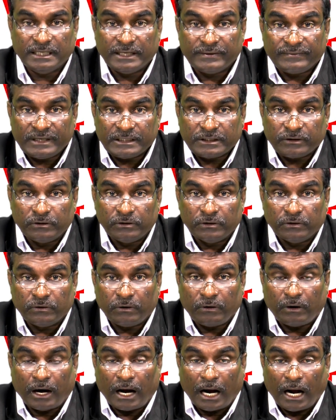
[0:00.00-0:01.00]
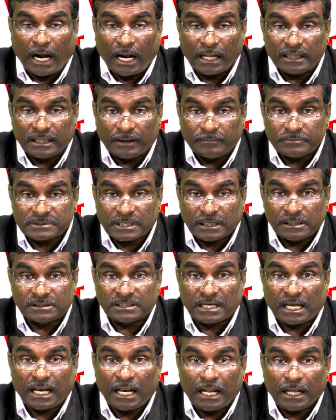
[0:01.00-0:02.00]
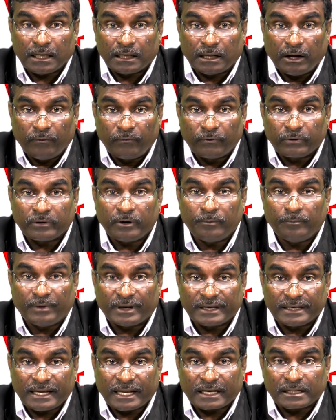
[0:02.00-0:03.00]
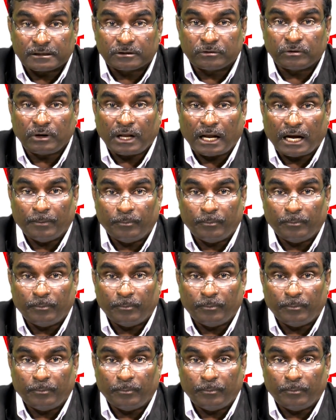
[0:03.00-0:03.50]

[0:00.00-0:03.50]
ఏవైతే ఉన్నాయో ఆ సంస్కారాలు చాలా గౌరవ మర్యాదలతో